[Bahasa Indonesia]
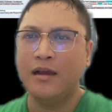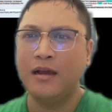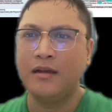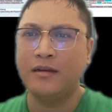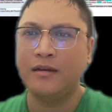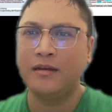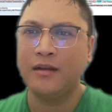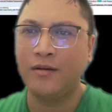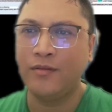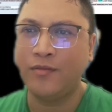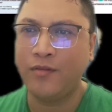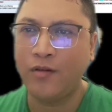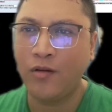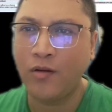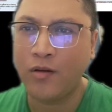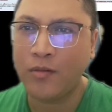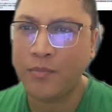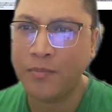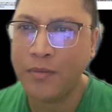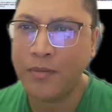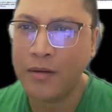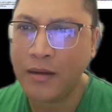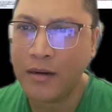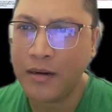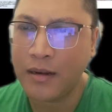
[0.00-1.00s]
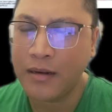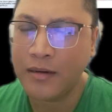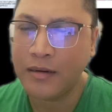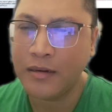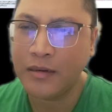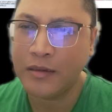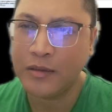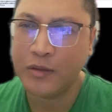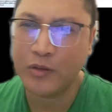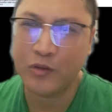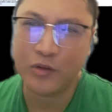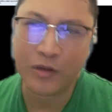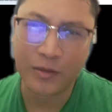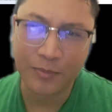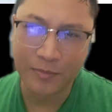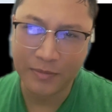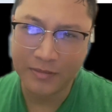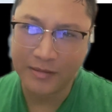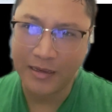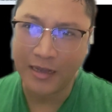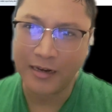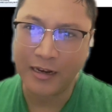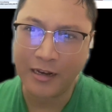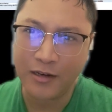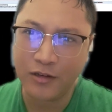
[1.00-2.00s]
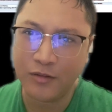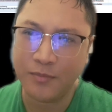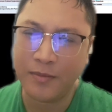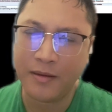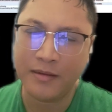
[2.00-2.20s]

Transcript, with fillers: ada voloper ada surat pesanan